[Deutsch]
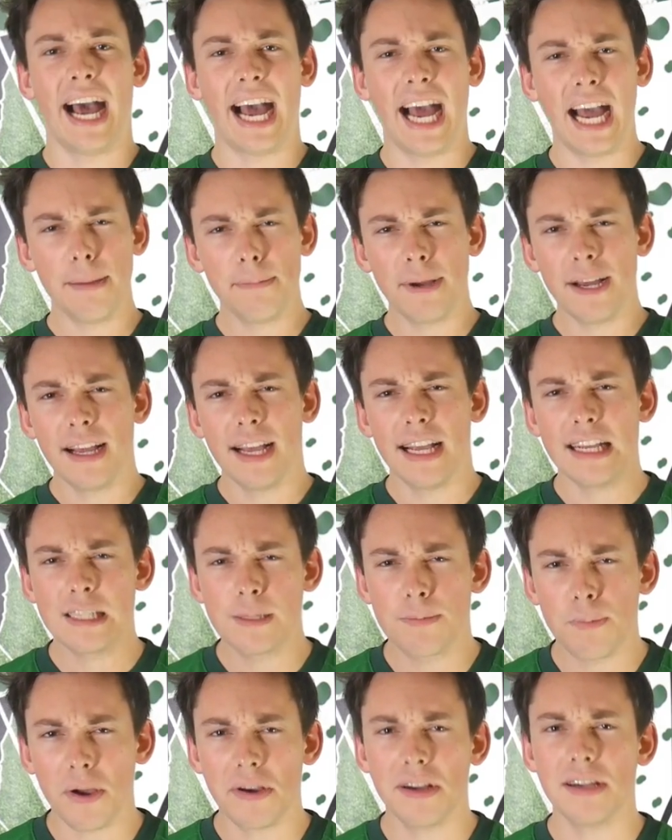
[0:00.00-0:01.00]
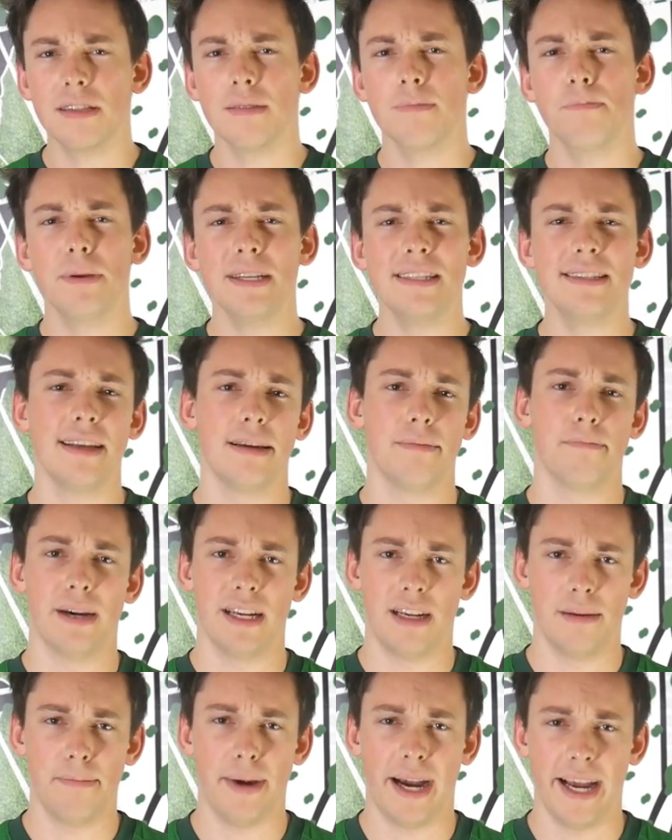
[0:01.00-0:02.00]
aber es bröckelt ein bisschen bei
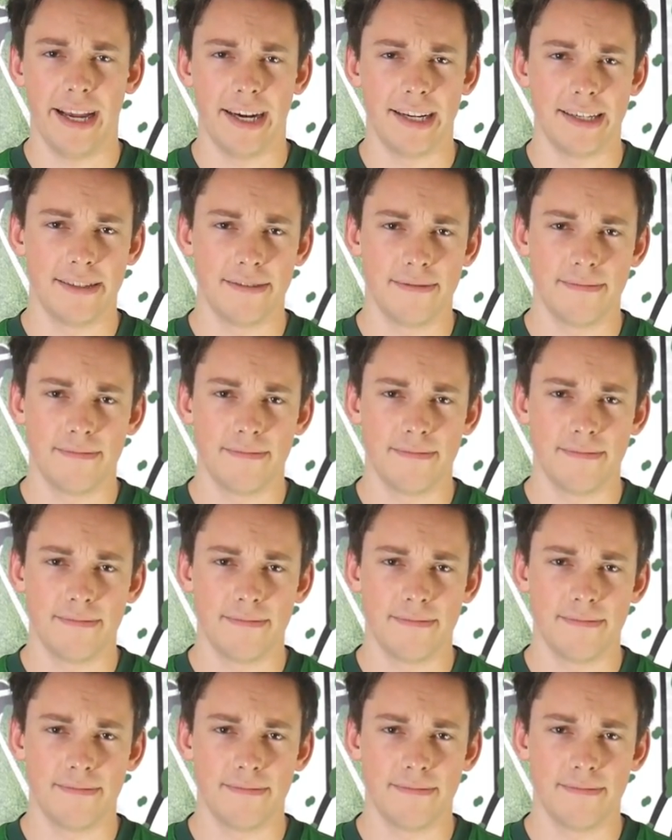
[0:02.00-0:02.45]
den Bayern.